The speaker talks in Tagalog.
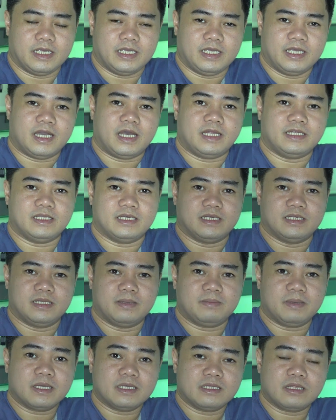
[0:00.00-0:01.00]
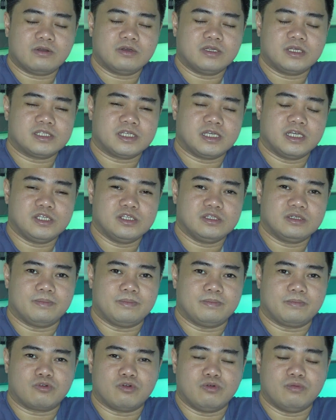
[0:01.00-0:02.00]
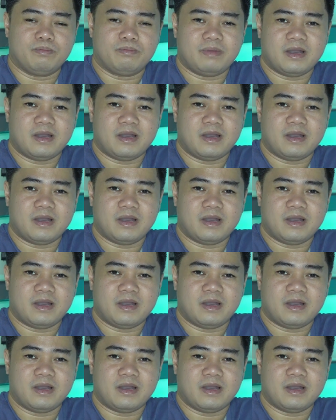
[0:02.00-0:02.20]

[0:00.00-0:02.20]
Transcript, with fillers: Yan, napakita ko na sa inyo kung